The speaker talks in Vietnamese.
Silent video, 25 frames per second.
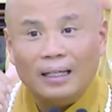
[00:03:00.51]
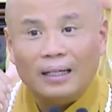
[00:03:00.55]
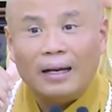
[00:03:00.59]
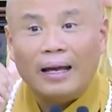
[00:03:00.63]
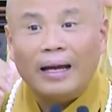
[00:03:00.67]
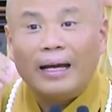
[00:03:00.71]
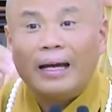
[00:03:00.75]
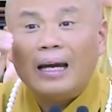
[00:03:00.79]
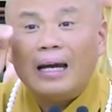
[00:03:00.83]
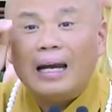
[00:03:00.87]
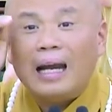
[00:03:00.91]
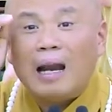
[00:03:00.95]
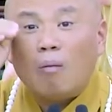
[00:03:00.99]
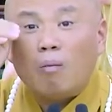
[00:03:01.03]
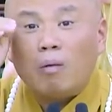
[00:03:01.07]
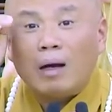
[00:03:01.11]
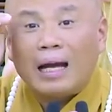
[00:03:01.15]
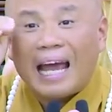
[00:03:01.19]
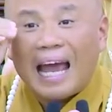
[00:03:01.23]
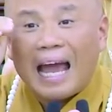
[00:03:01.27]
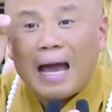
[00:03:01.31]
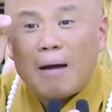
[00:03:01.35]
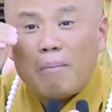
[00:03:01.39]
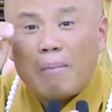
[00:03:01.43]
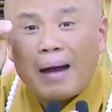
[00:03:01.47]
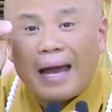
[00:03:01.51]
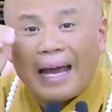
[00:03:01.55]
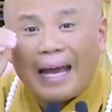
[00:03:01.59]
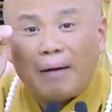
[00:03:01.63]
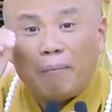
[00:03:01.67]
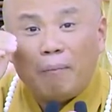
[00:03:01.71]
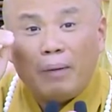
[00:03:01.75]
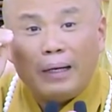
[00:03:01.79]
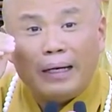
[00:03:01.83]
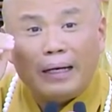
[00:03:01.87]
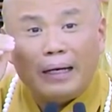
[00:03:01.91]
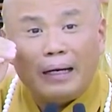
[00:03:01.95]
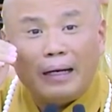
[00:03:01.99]
để cái lòng ngã
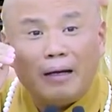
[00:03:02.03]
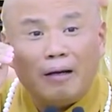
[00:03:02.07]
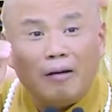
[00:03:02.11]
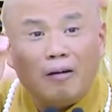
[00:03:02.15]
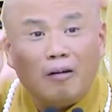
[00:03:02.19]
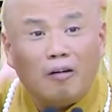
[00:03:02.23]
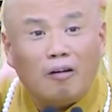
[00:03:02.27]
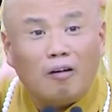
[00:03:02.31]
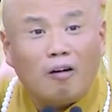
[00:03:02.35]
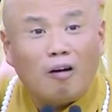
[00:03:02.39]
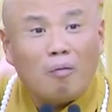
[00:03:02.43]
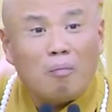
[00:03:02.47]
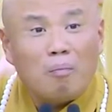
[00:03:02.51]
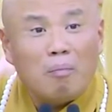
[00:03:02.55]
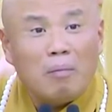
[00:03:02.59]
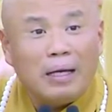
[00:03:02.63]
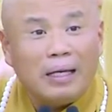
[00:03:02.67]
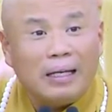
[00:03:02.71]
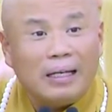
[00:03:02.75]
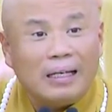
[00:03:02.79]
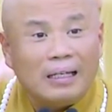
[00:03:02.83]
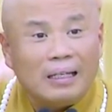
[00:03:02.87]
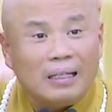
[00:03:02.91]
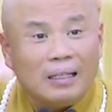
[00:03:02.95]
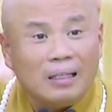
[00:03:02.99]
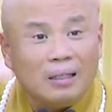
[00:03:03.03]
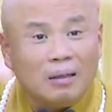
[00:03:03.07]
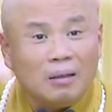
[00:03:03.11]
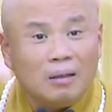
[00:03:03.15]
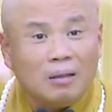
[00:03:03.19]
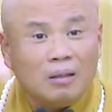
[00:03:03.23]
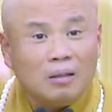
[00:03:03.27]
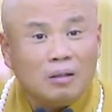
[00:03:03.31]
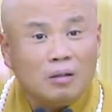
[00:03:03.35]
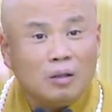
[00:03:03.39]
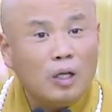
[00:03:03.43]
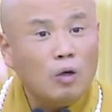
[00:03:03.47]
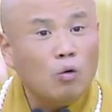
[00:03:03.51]
mạn mình á, nó bị
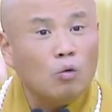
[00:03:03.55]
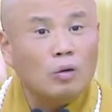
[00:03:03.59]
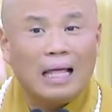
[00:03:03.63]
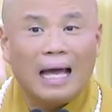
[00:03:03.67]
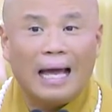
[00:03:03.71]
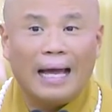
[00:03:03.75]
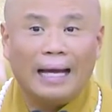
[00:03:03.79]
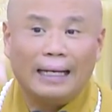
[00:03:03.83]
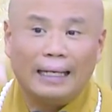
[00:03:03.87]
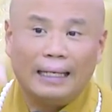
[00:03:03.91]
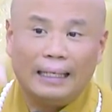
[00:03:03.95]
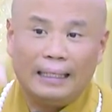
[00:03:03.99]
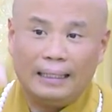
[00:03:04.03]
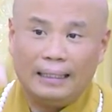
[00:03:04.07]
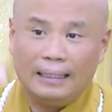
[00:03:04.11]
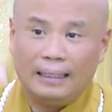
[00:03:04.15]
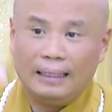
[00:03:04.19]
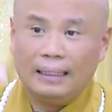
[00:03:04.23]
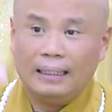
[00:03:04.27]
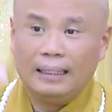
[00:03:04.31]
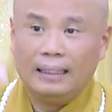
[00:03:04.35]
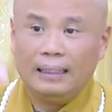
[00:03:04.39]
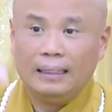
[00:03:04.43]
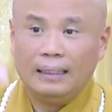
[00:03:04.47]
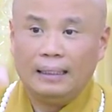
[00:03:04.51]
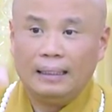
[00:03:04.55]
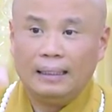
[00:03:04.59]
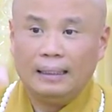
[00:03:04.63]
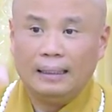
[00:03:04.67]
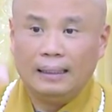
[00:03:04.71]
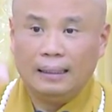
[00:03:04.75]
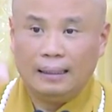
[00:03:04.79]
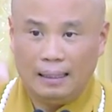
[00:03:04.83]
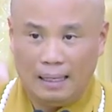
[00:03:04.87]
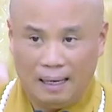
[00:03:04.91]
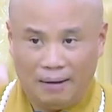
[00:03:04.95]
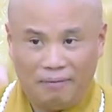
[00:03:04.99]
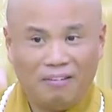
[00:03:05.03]
tiêu tan đi.
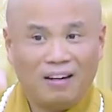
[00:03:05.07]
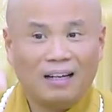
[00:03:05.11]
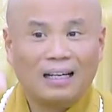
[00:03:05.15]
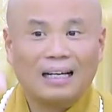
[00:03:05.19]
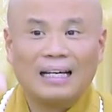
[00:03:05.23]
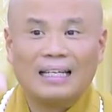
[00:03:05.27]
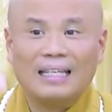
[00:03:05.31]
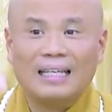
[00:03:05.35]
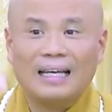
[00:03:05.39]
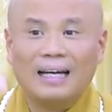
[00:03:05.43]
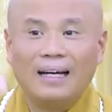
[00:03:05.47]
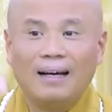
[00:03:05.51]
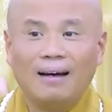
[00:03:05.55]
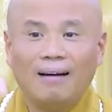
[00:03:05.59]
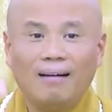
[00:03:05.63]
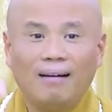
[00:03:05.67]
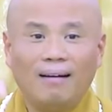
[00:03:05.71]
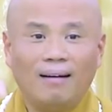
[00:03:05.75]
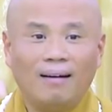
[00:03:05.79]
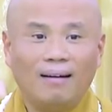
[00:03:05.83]
Lễ Phật là vậy đó.